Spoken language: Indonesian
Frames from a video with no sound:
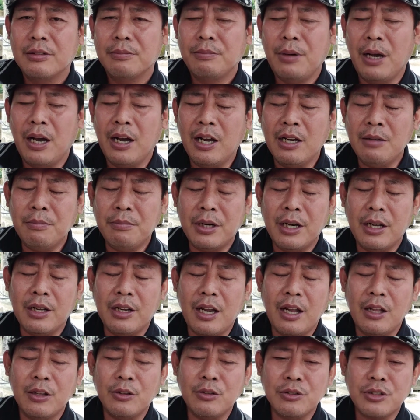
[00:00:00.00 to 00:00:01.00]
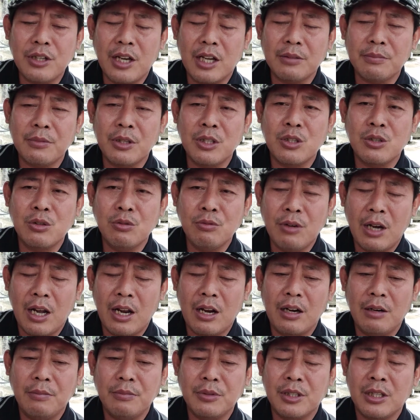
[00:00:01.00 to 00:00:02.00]
Bahkan mereka itu saat
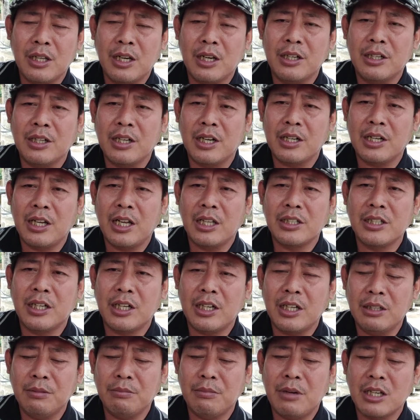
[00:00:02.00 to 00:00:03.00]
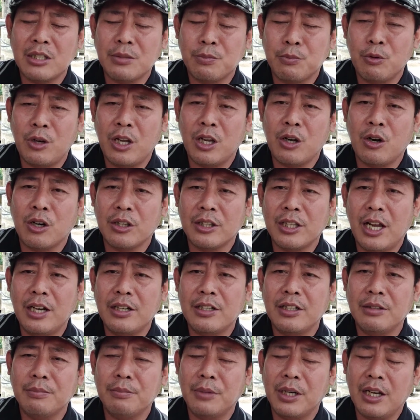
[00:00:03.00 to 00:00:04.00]
menjual, misalnya dengan ngecer 5-10 ekor
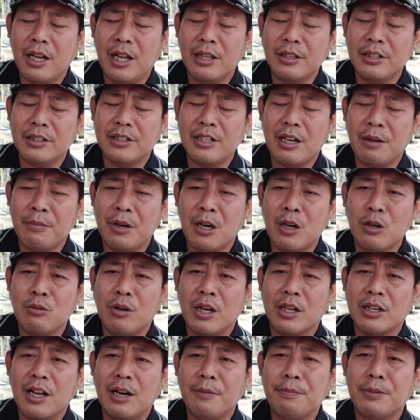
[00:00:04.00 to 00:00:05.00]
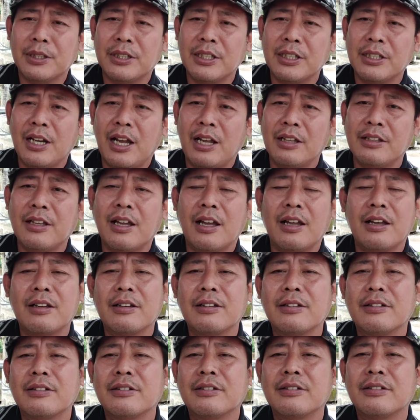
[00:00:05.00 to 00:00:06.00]
tadi, mereka tidak mengeluarkan betinanya.
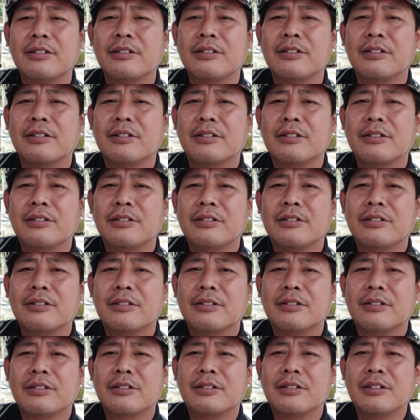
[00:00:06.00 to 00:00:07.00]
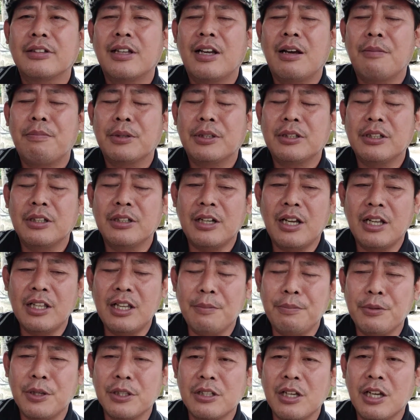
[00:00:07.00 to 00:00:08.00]
Ya,
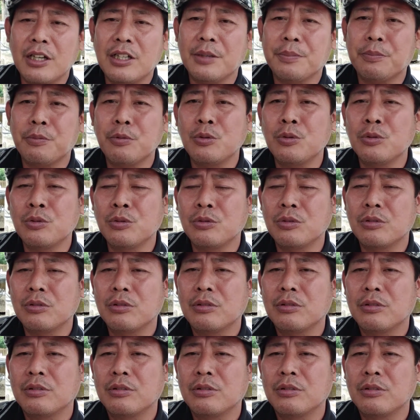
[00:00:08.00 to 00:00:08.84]
betinanya biasanya dibunuh.